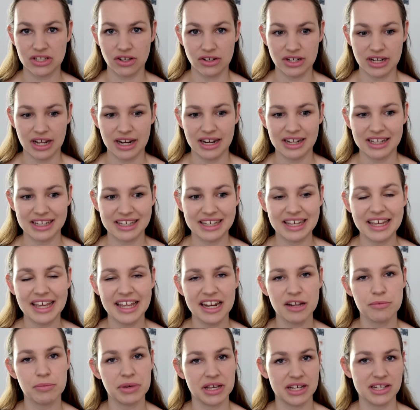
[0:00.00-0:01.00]
sondern
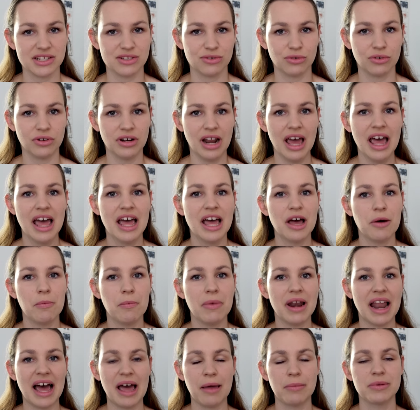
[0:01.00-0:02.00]
jede Person
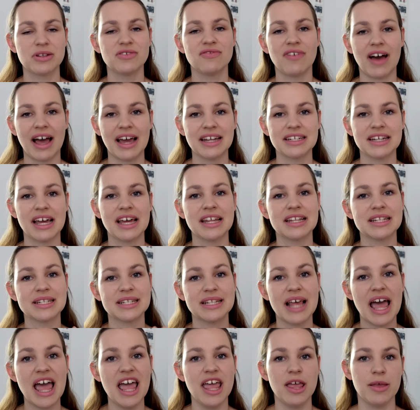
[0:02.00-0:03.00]
bleibt weiterhin
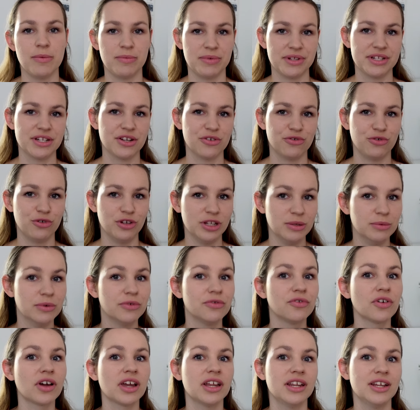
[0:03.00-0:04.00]
selbst für die
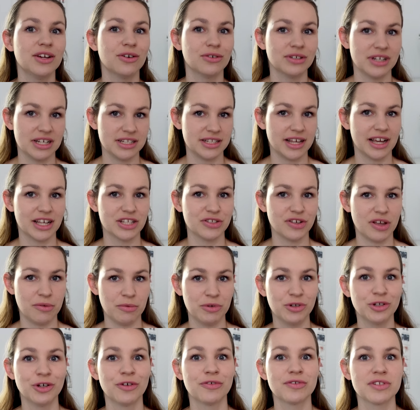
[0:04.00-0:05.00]
Befriedigung der sexuellen
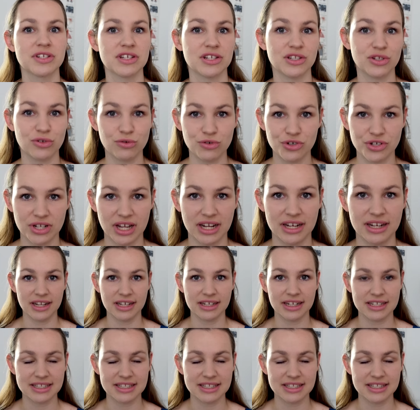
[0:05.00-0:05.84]
Bedürfnisse zuständig möglich.